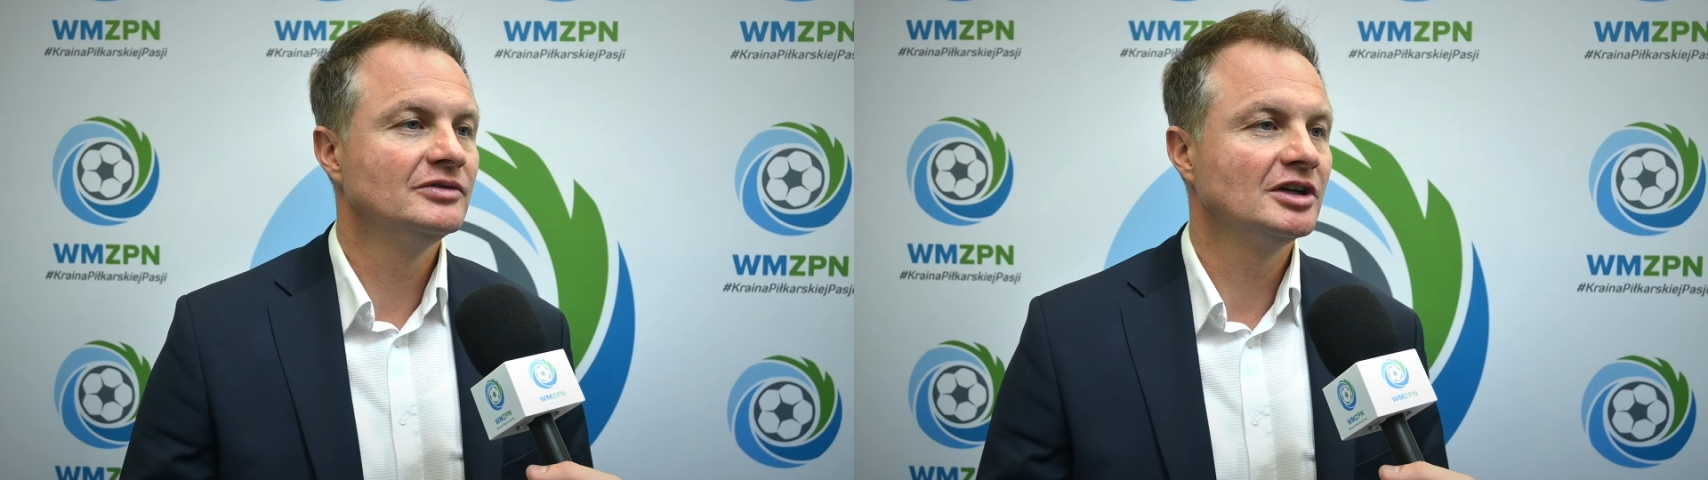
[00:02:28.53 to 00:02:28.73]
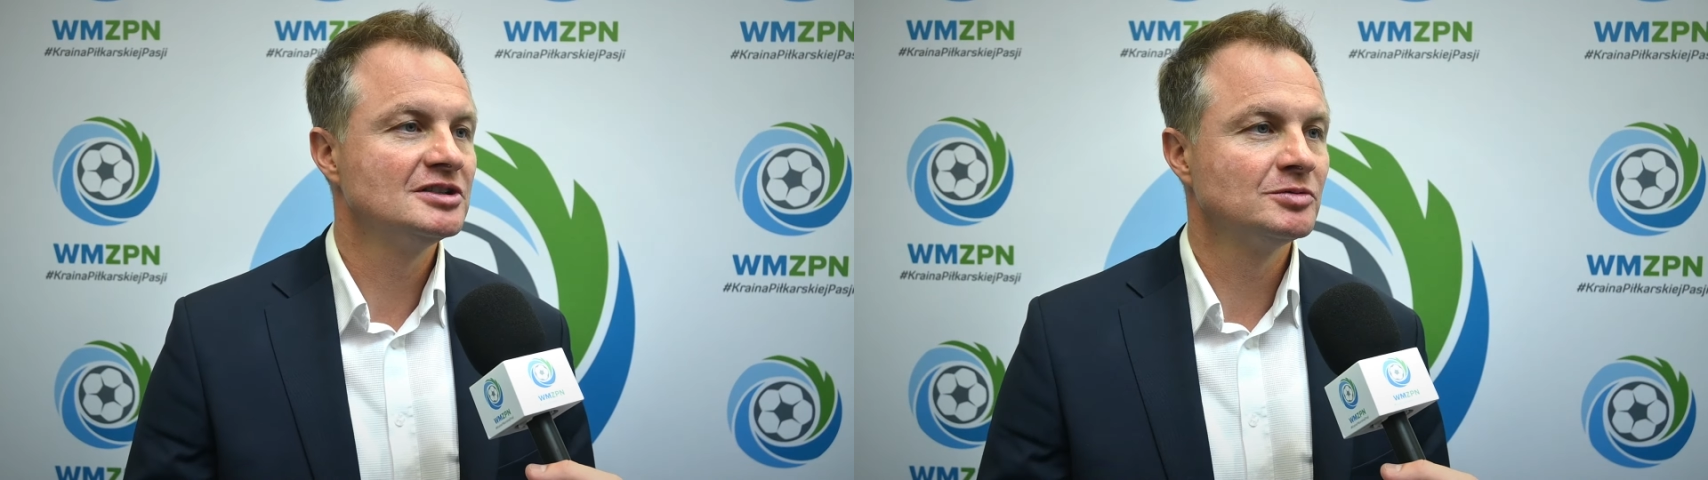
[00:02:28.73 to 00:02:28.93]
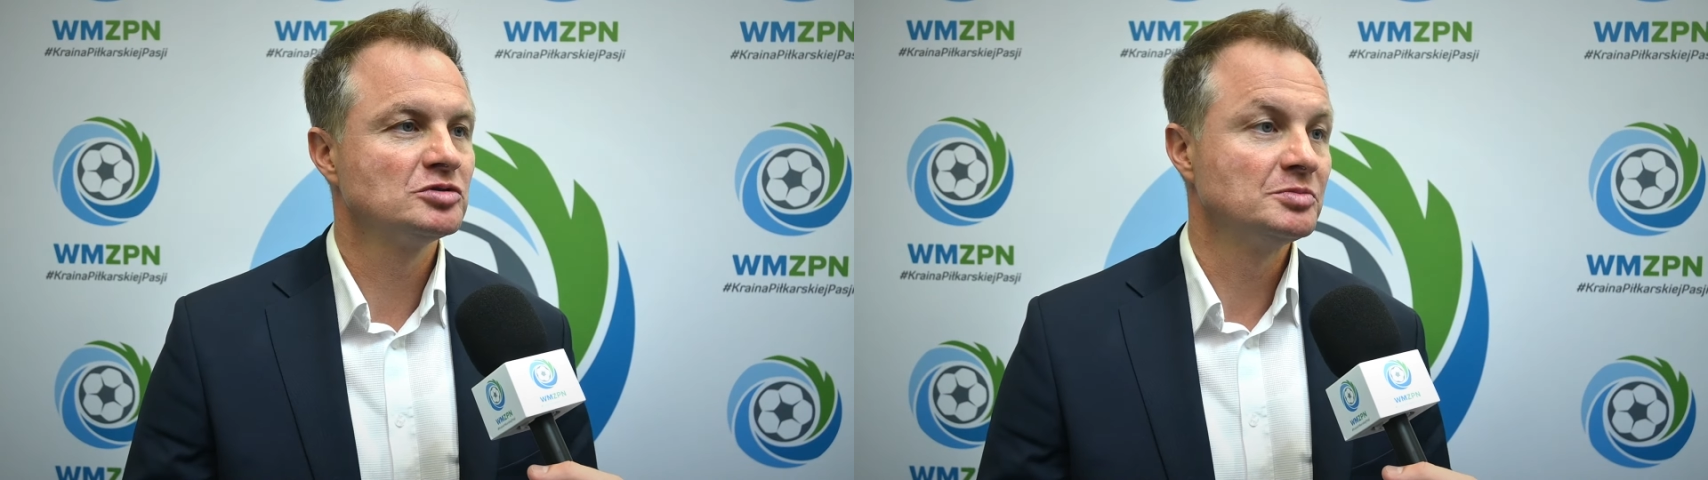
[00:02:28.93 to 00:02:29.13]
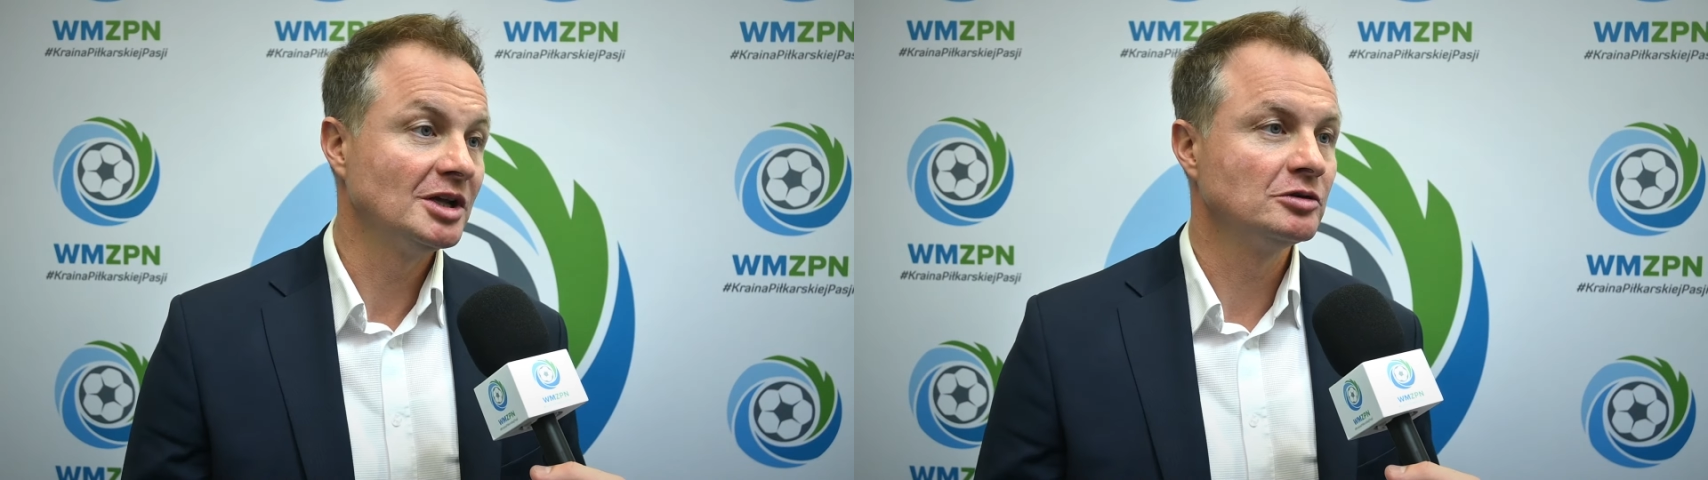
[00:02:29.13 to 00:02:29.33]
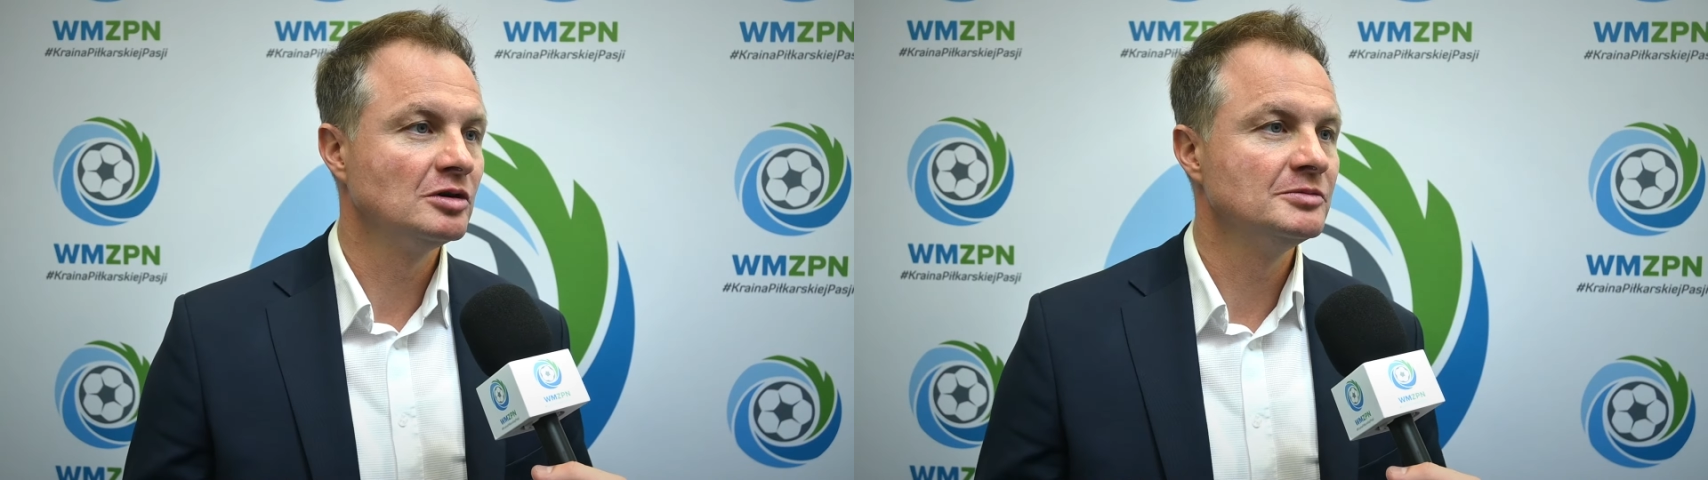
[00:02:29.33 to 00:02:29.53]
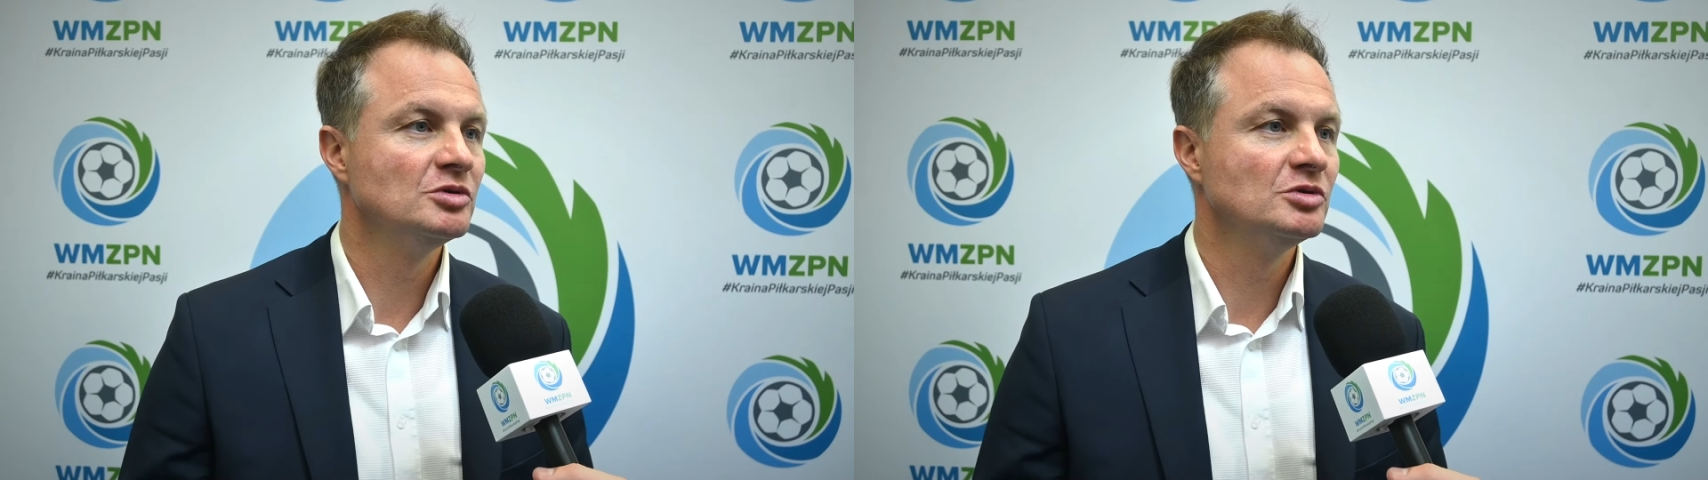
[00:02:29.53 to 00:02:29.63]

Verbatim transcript: w jaki sposób ja to robię